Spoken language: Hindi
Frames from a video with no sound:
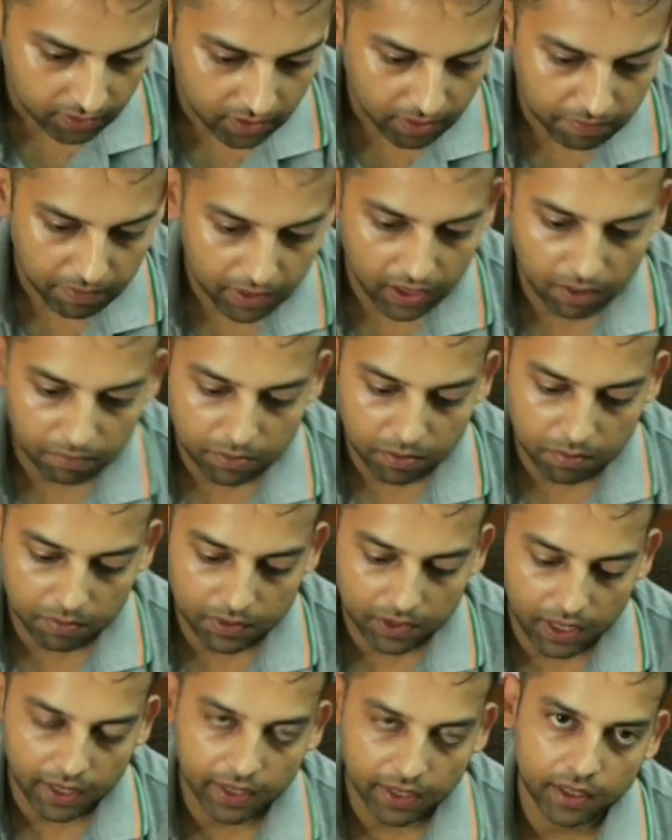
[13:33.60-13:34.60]
ये मैंने आपको
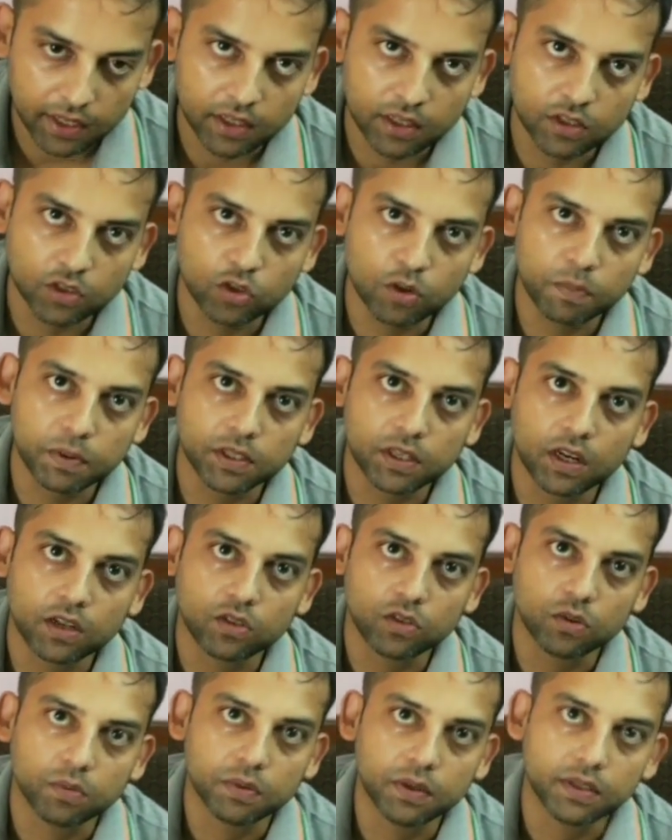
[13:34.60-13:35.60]
बताया इक्कीस सौ पचास